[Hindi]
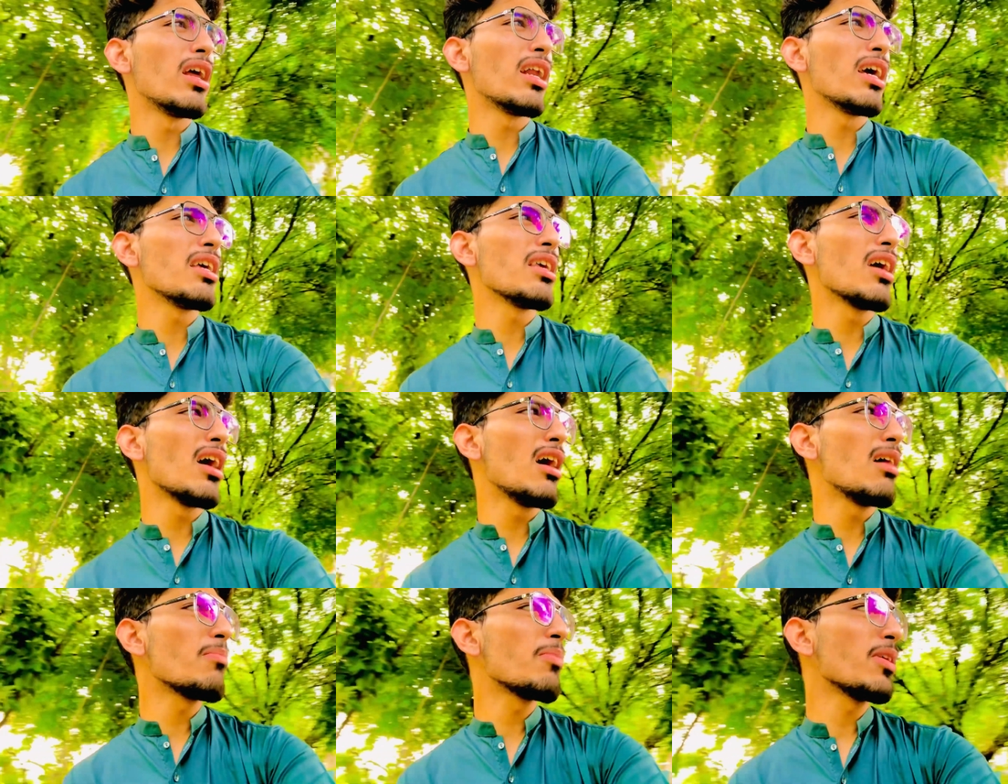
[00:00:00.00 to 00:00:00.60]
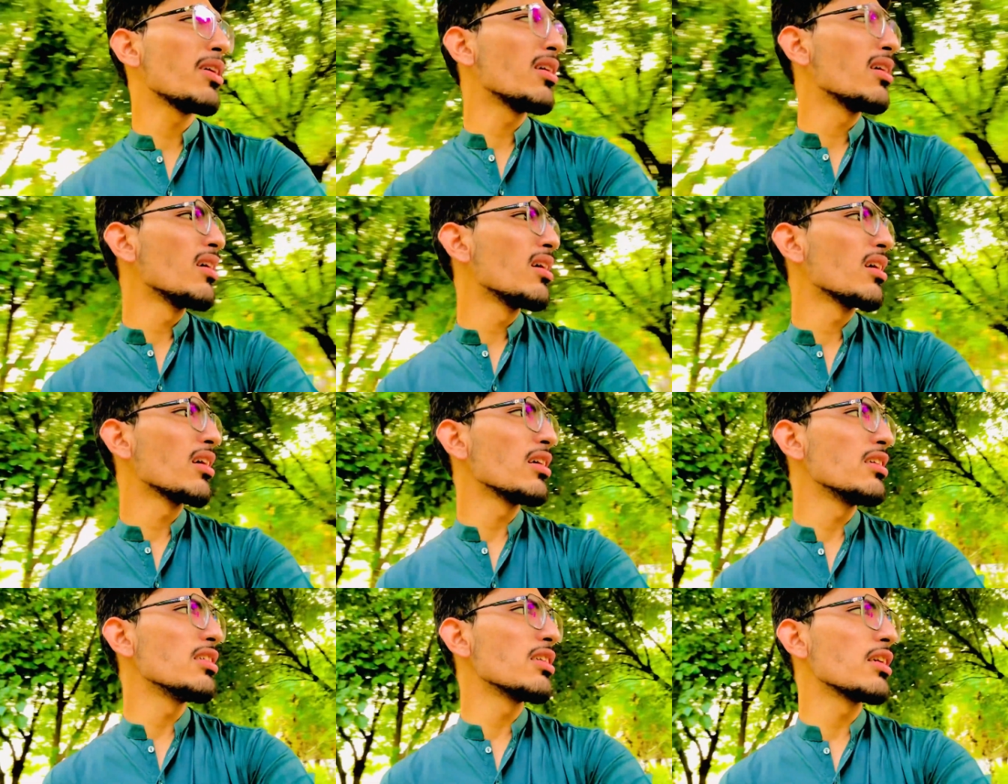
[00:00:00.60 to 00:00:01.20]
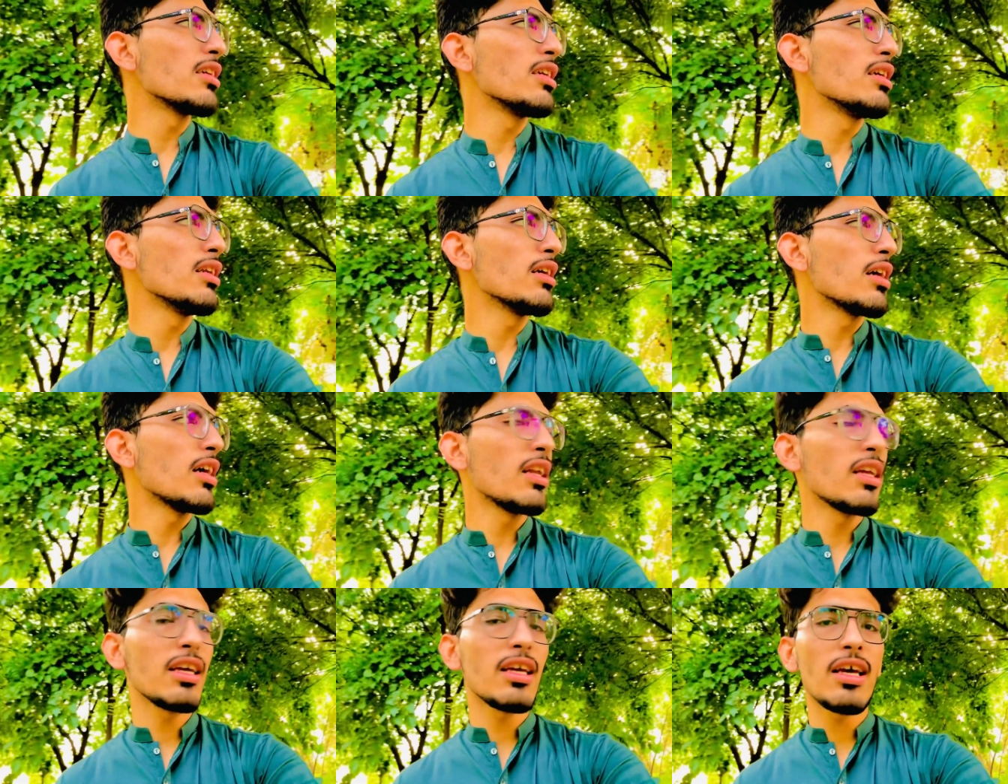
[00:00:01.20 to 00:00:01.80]
ना यहाँ पे कि यकीन
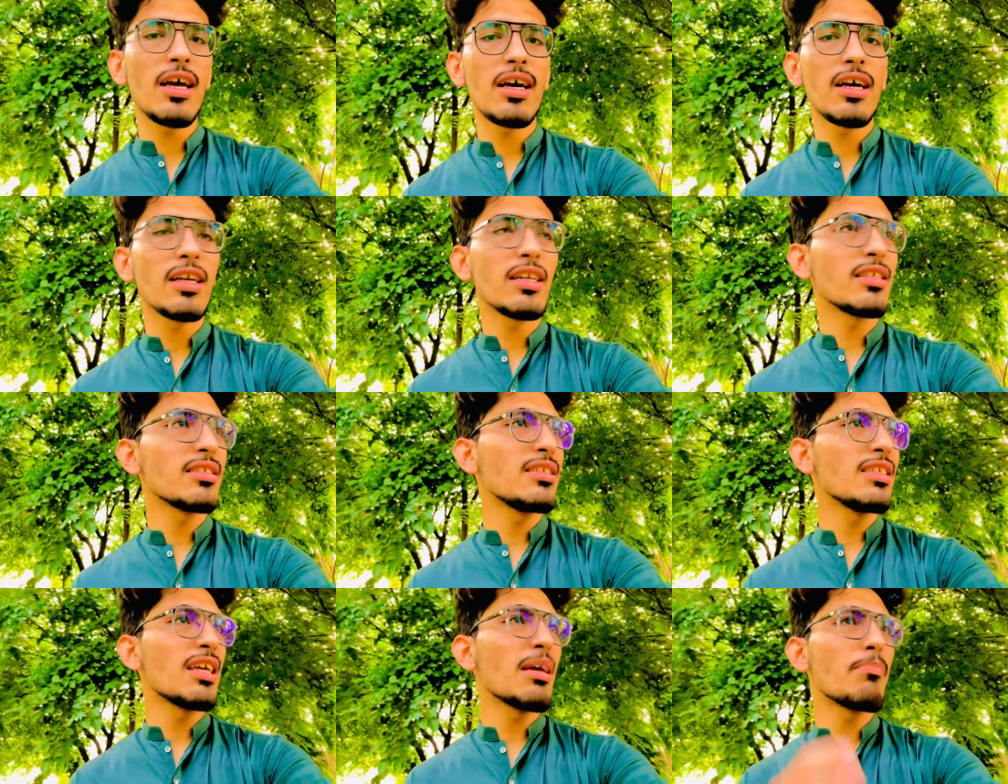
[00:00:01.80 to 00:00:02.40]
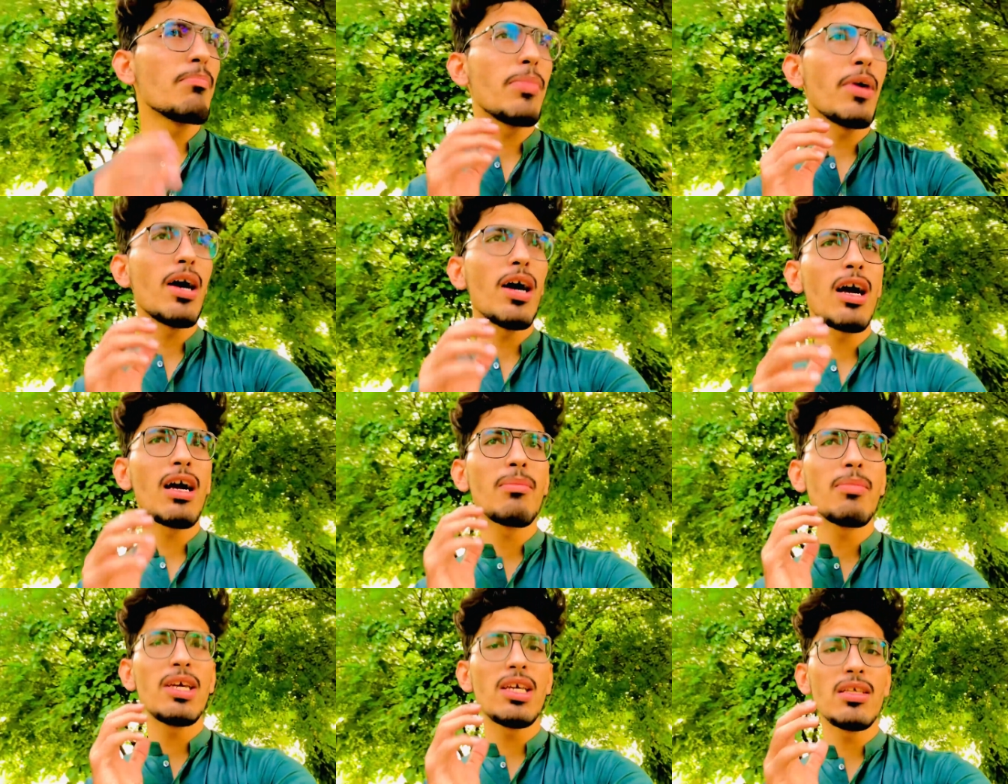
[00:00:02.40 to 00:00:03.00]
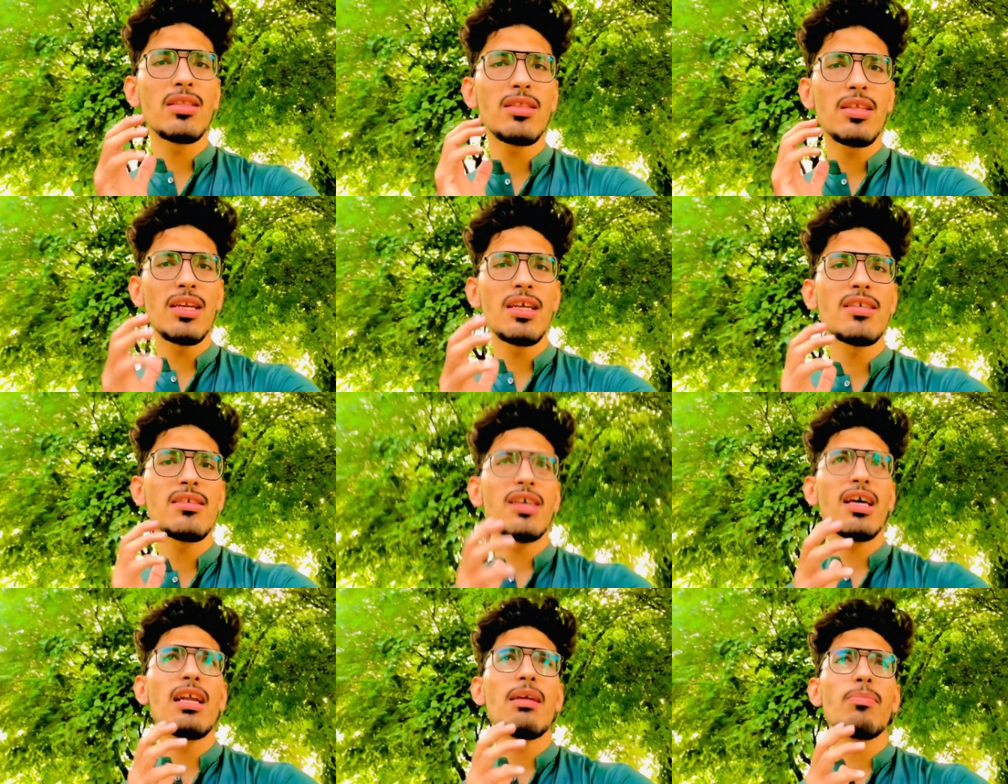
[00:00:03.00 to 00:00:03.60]
करें कि अगर किसी के बाग में
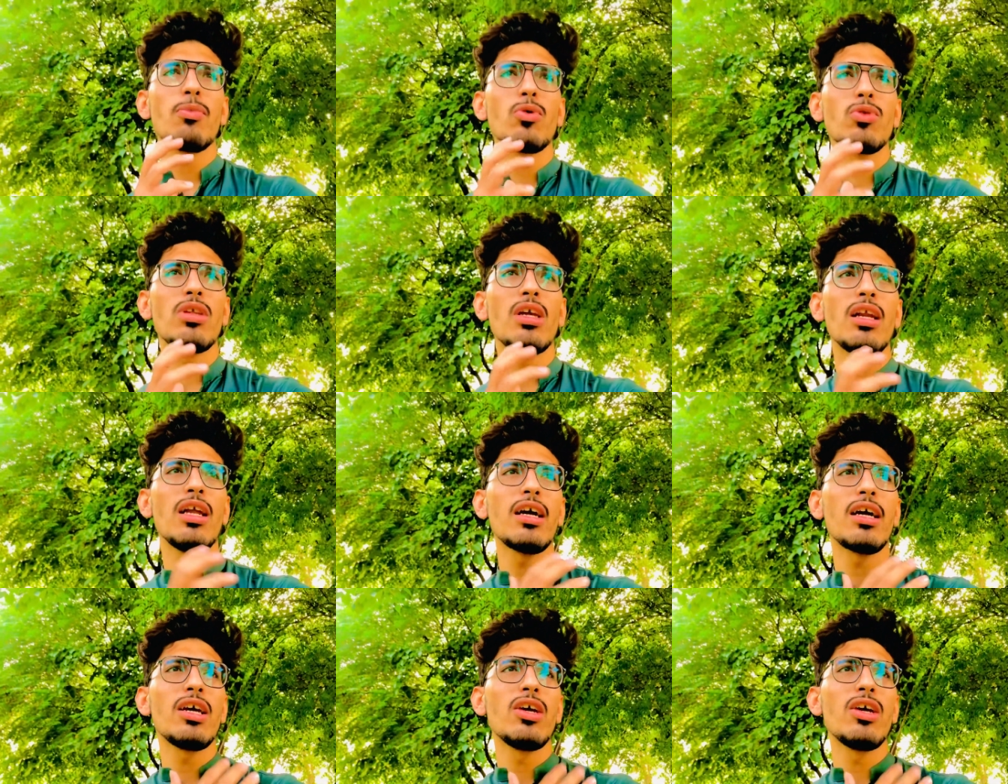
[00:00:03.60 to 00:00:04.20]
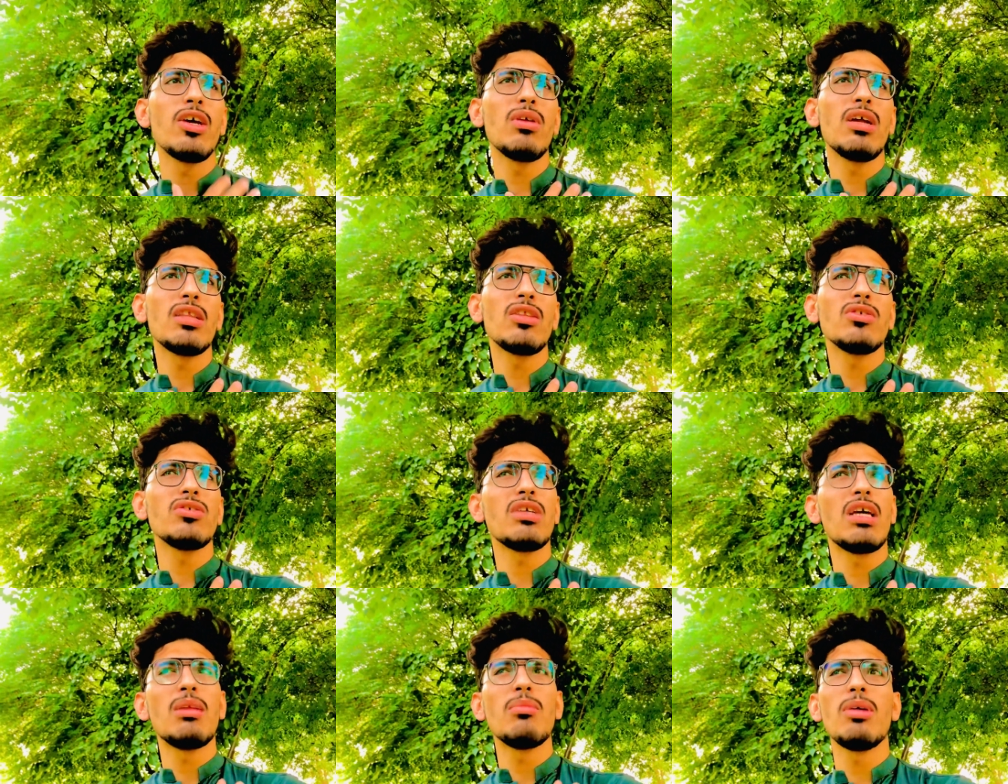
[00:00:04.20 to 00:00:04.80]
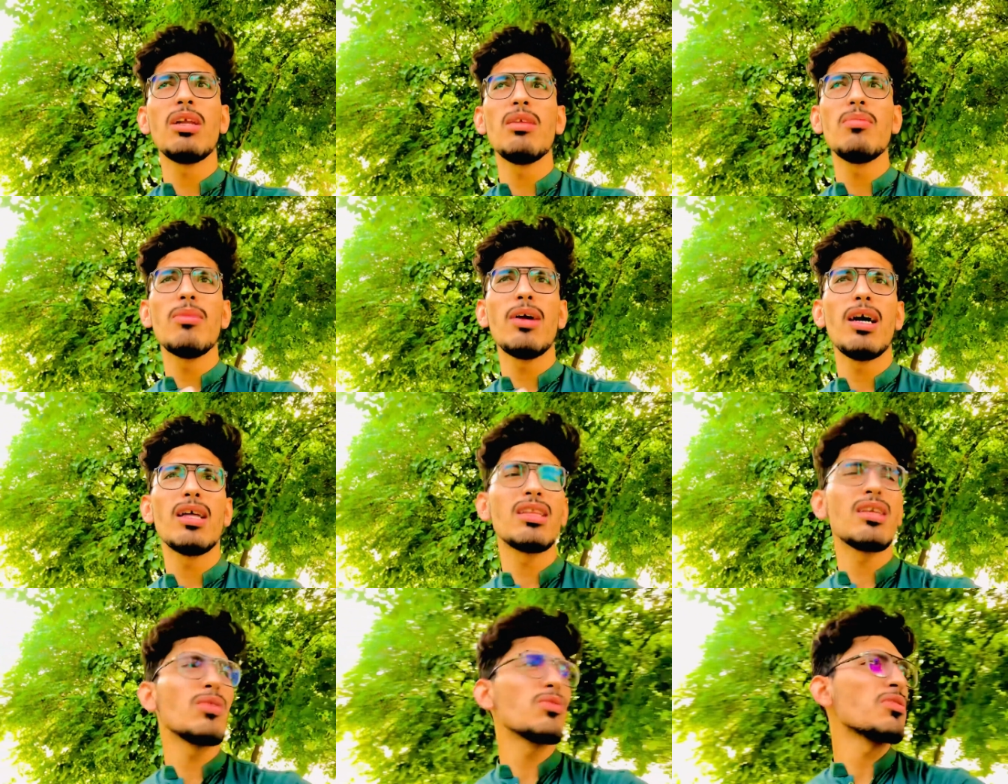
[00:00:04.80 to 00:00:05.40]
इतने सारे पौधे लगे हों ना तो जन्म वाली
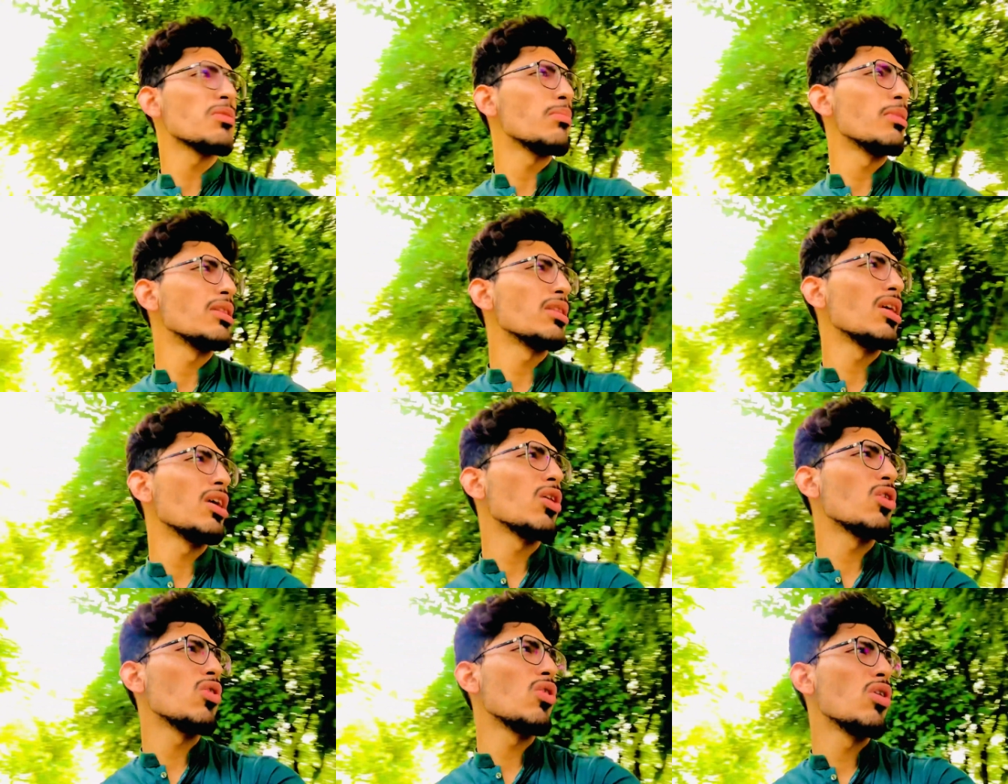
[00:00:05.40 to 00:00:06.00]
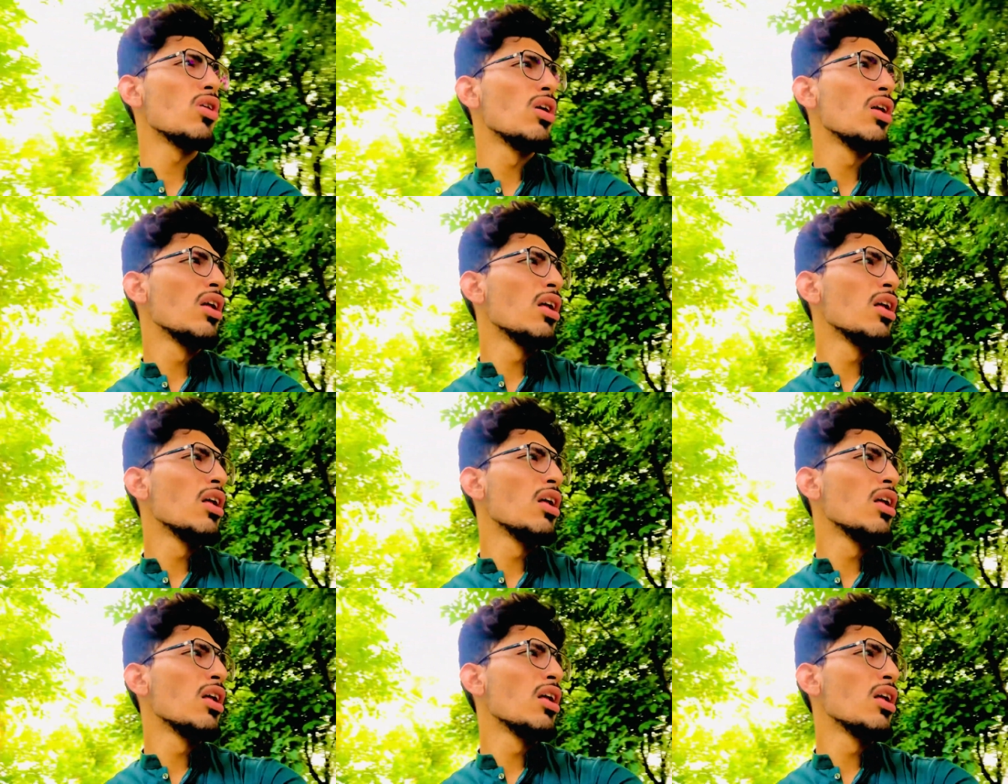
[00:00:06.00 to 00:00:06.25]
बात है उस बंदे को